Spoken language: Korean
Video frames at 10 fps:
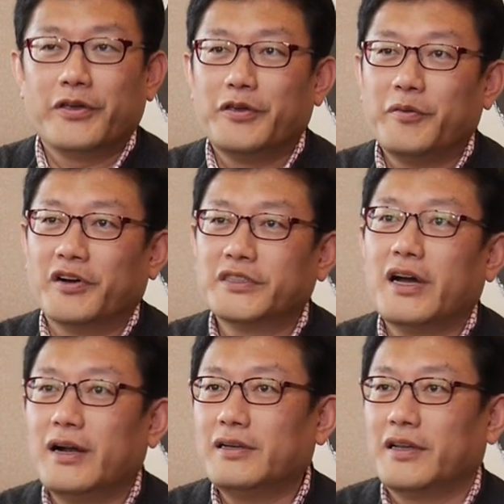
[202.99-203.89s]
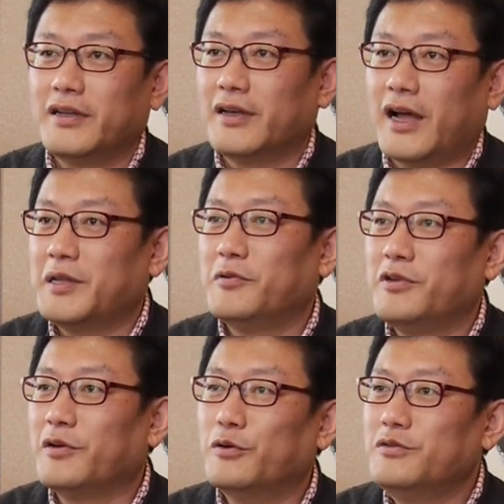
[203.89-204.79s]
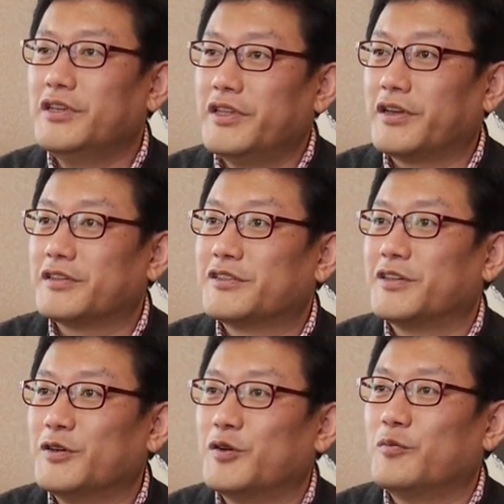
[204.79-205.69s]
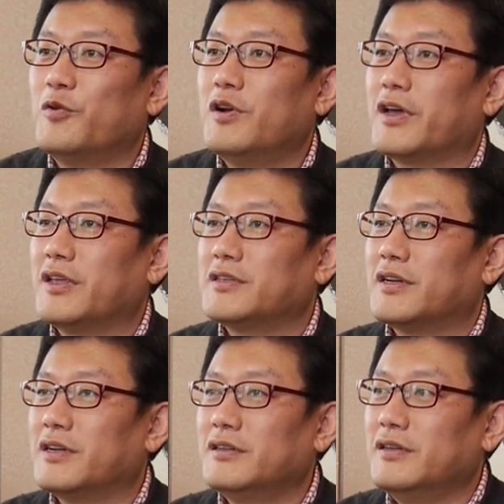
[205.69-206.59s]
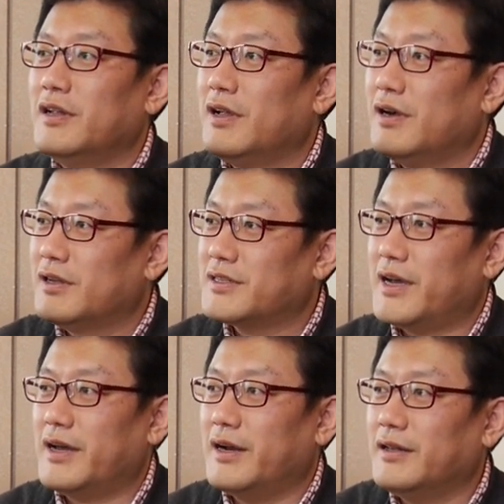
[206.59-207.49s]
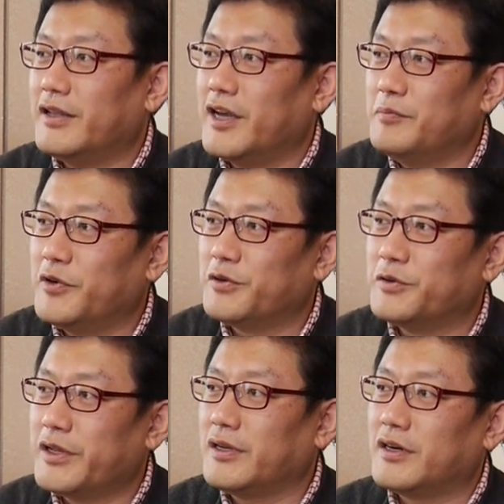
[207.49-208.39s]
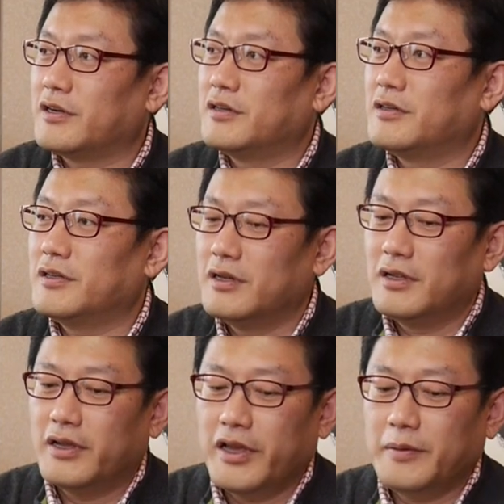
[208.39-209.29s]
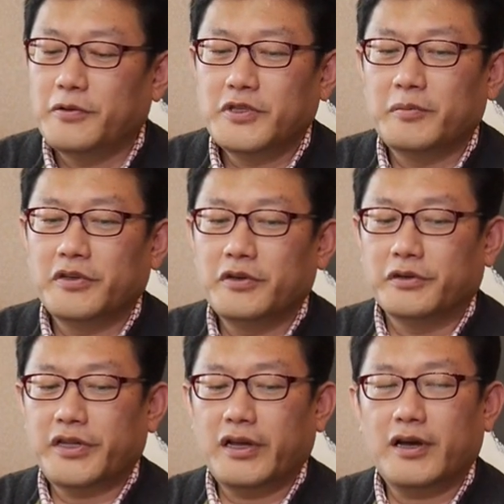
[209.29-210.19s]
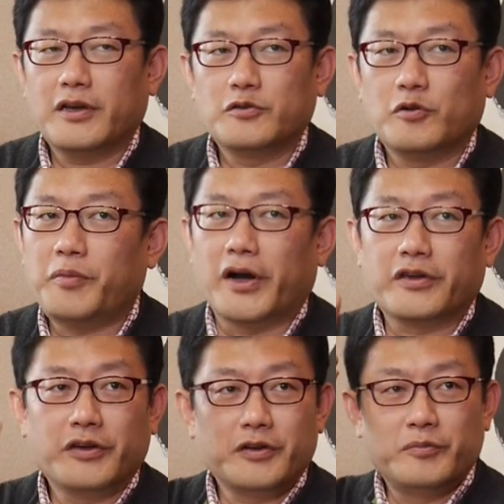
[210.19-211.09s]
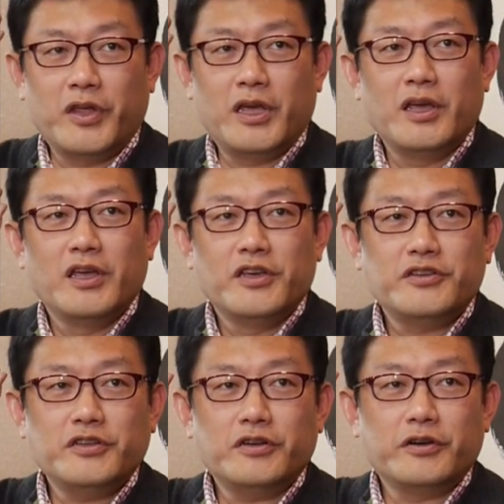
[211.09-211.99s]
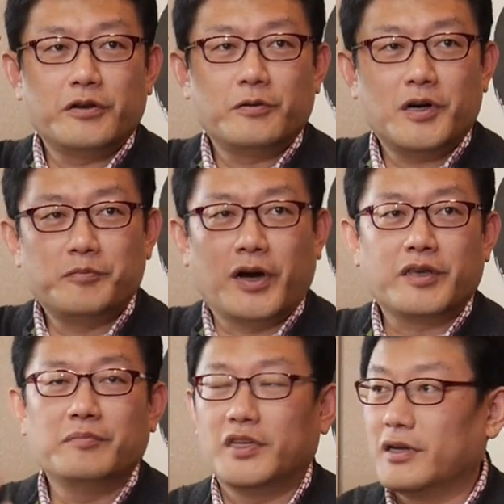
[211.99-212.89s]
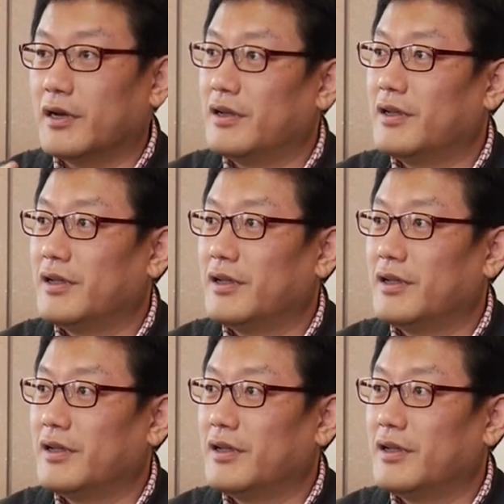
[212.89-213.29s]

명상할 때, 아니면 이게 언제 되겠어요? 몰라 괜찮아를 잘 할 때 한번 요 생각을 해보시면요. 생각이 조금 바뀌어요. 그럼 내 신경회로가 한번 바뀝니다.